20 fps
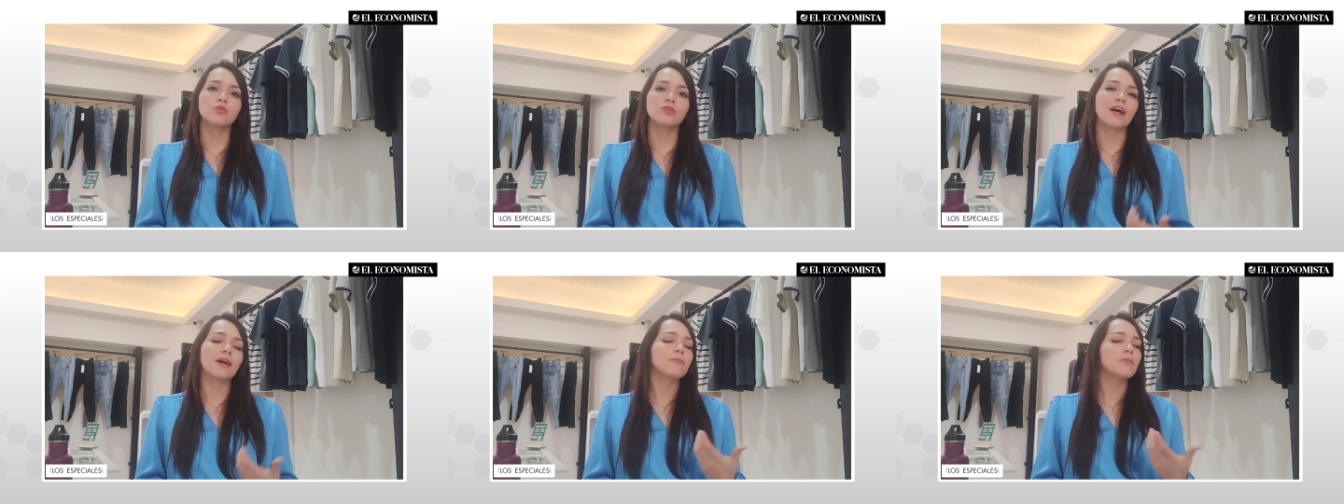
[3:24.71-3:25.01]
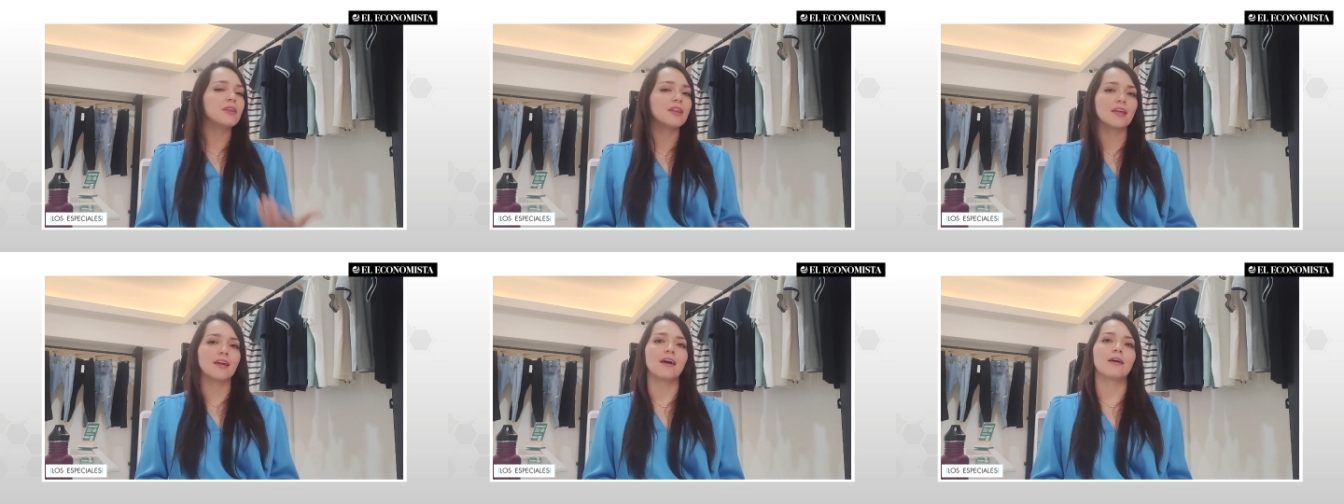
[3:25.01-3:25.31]

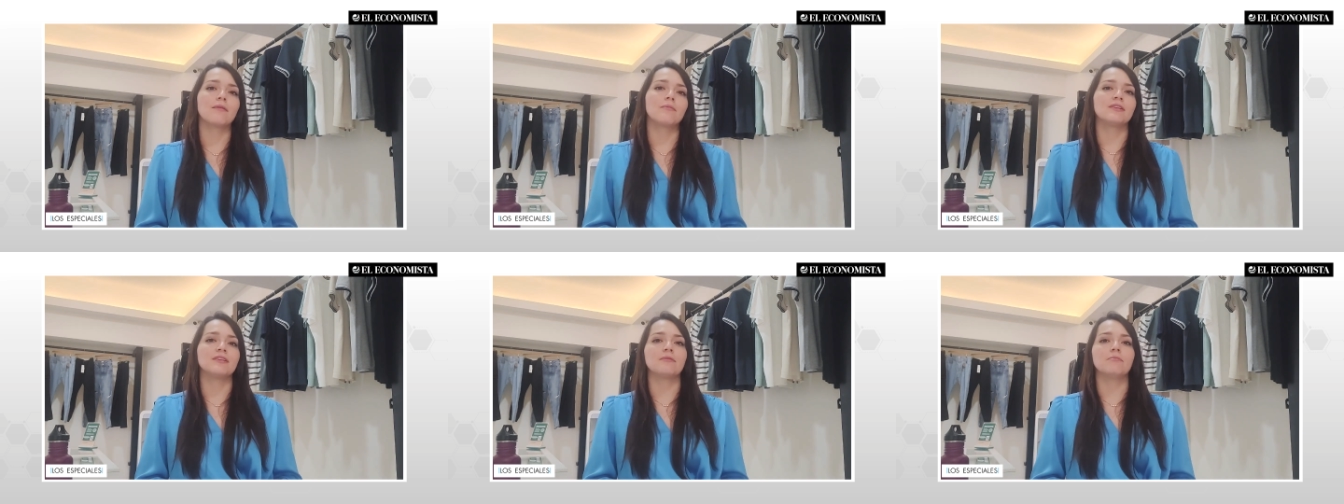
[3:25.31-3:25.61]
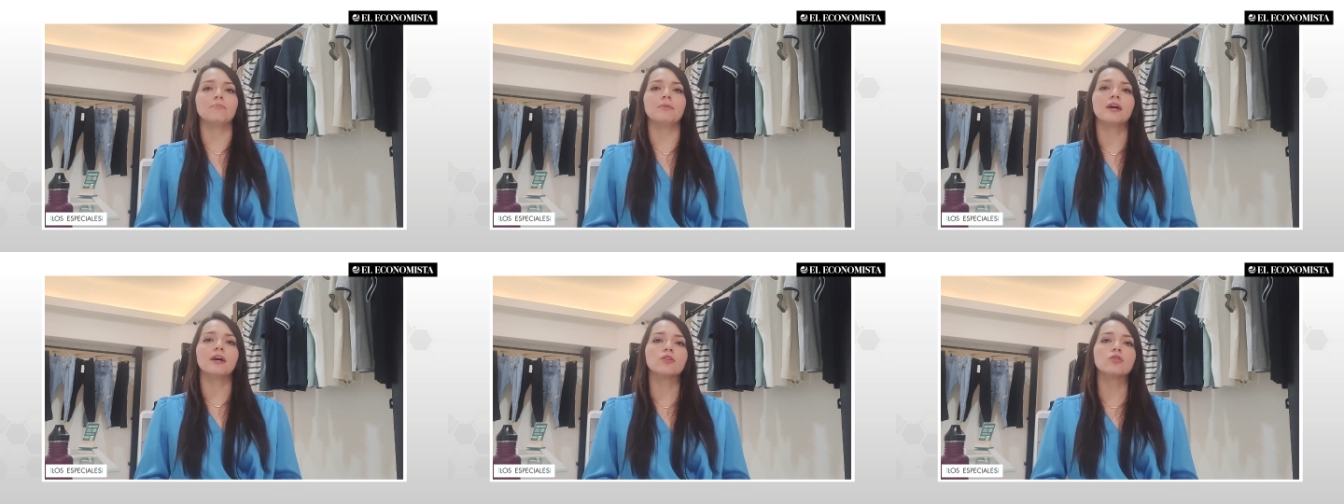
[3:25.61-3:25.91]
buscar mitigar
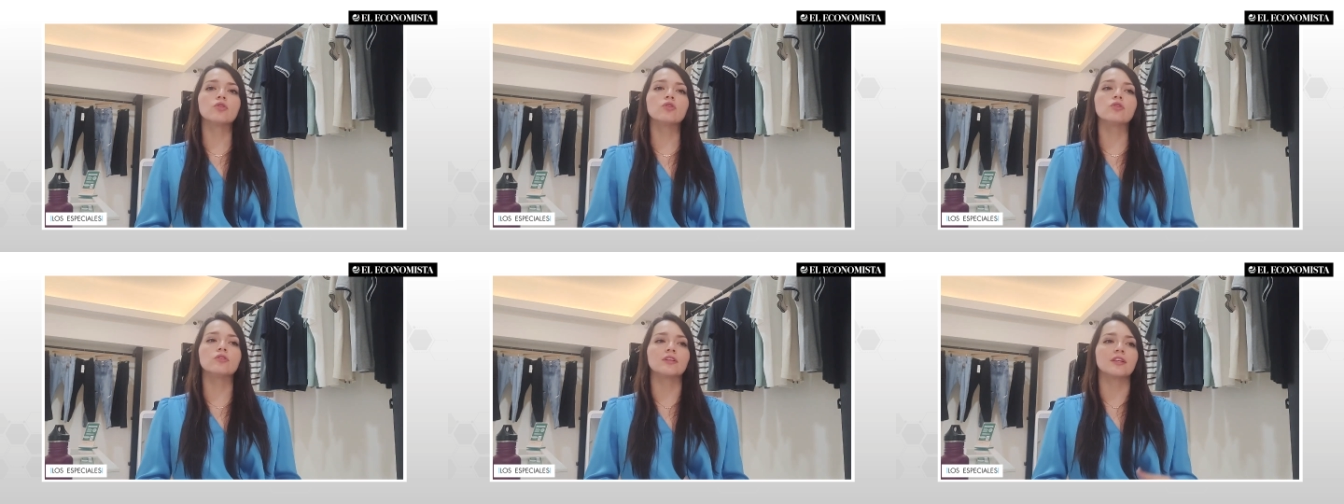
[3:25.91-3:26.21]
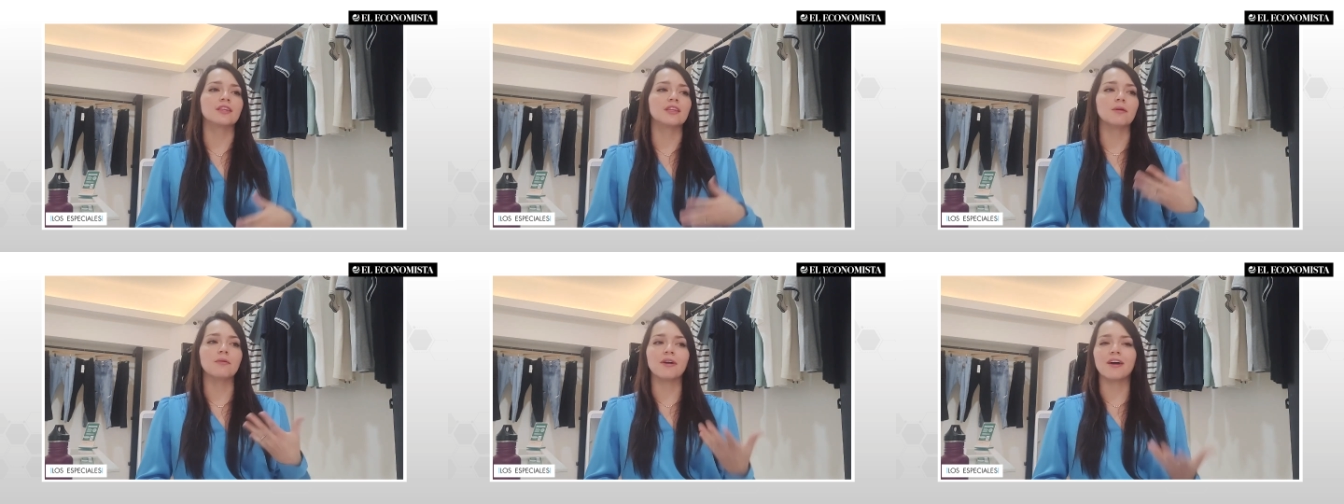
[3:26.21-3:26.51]
más
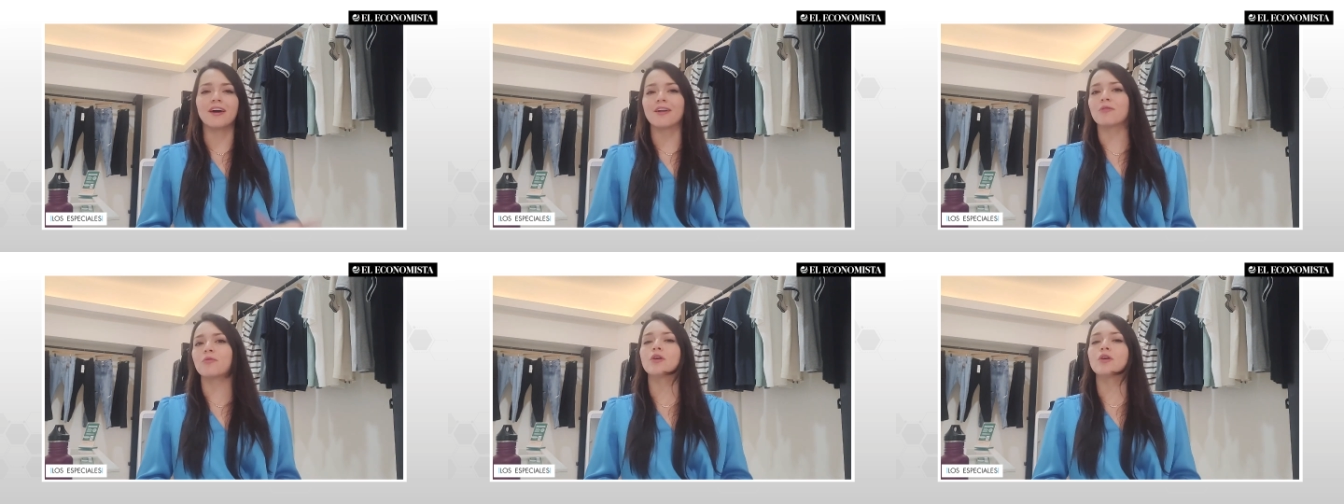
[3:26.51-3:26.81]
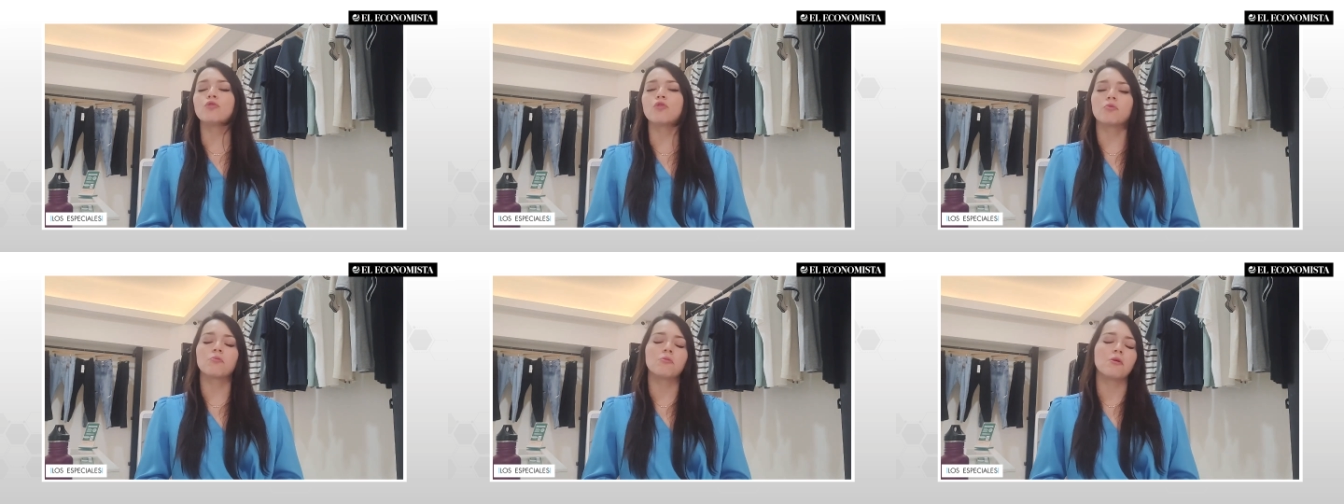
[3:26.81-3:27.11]
impactos y trabajar de
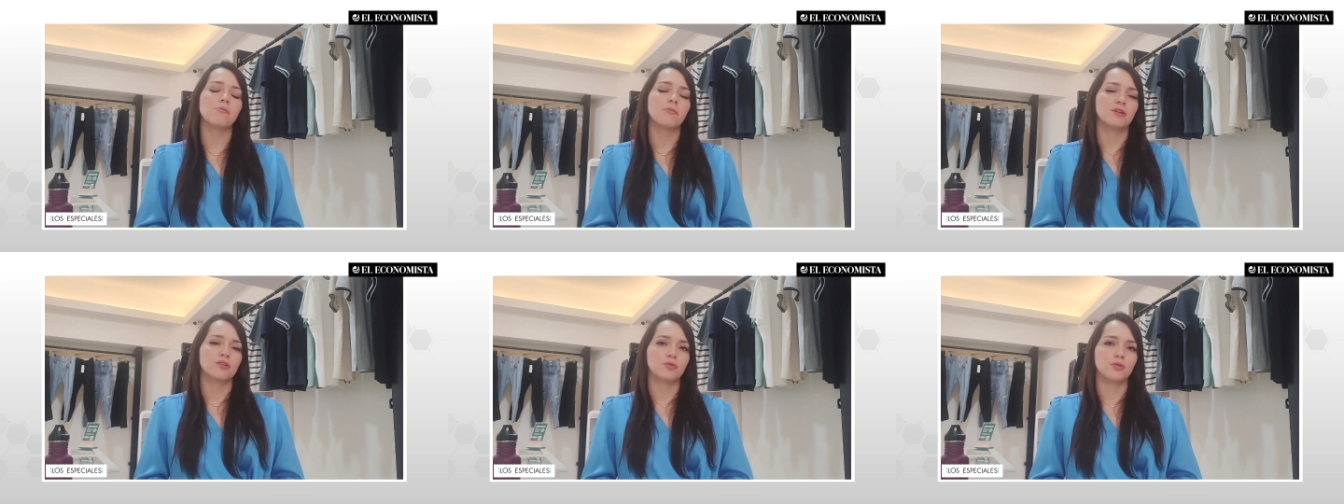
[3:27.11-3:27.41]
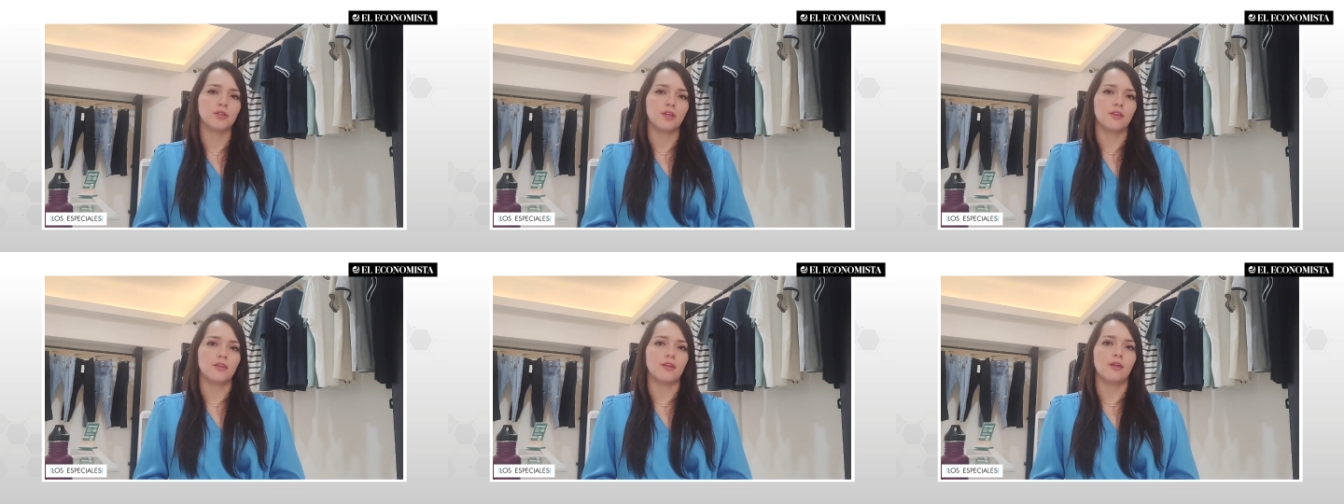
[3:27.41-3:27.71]
una forma más
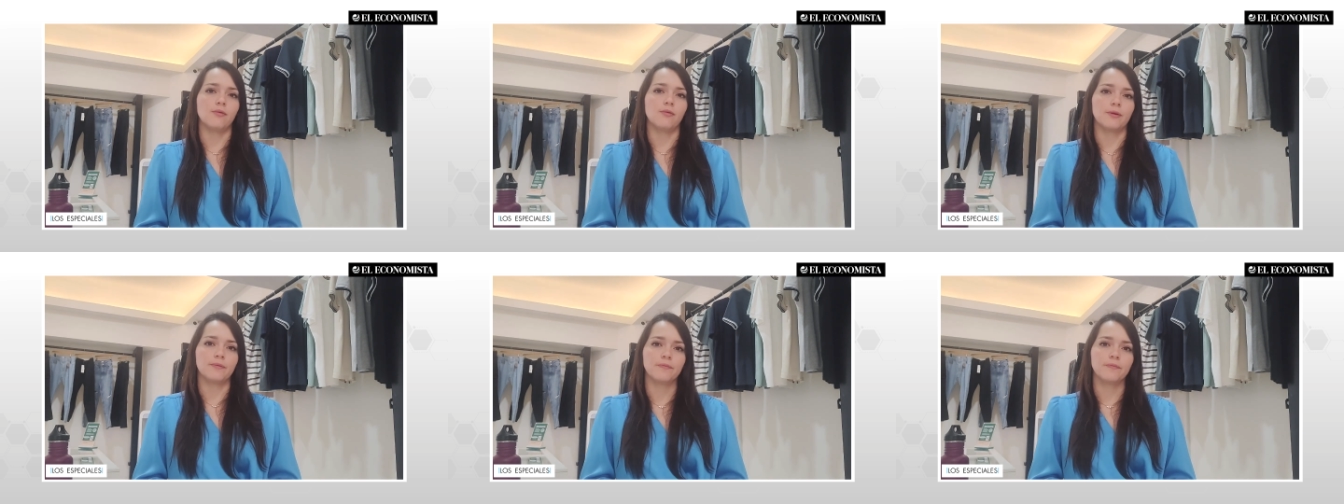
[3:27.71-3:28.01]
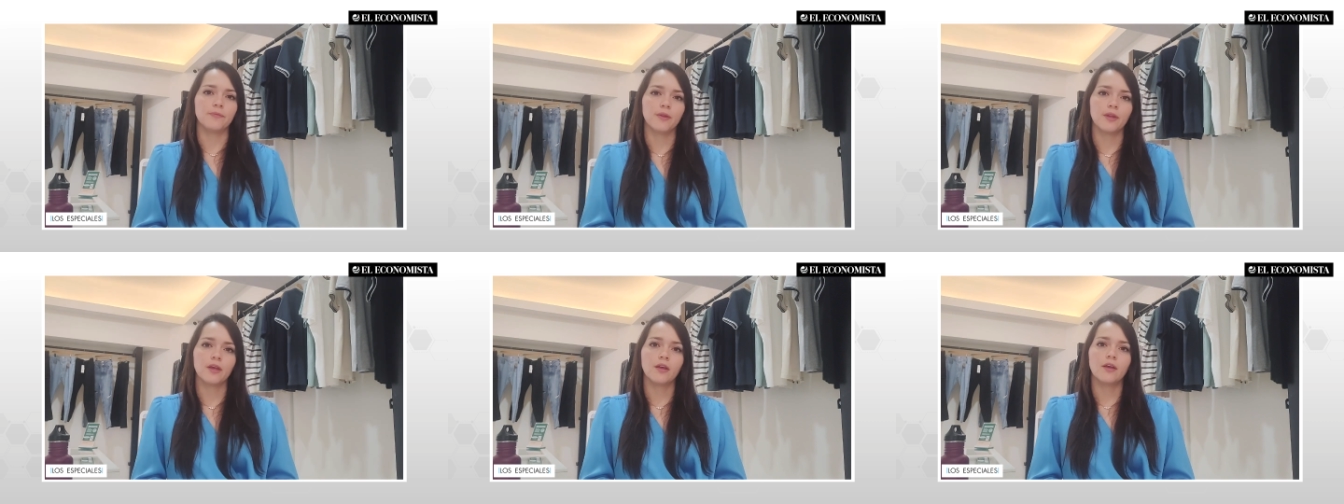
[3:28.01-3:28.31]
sustentable.
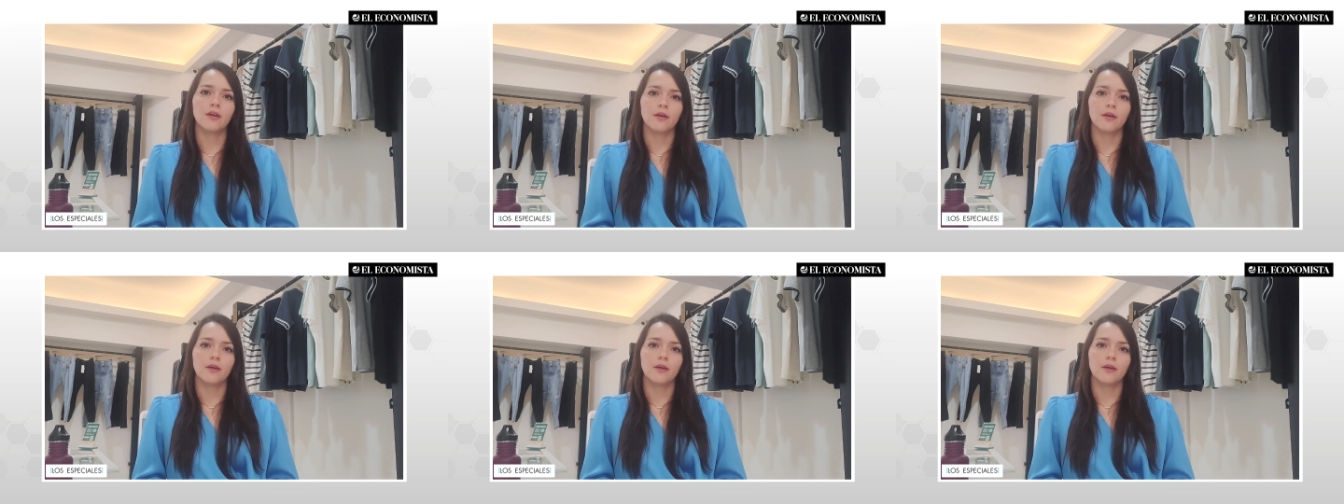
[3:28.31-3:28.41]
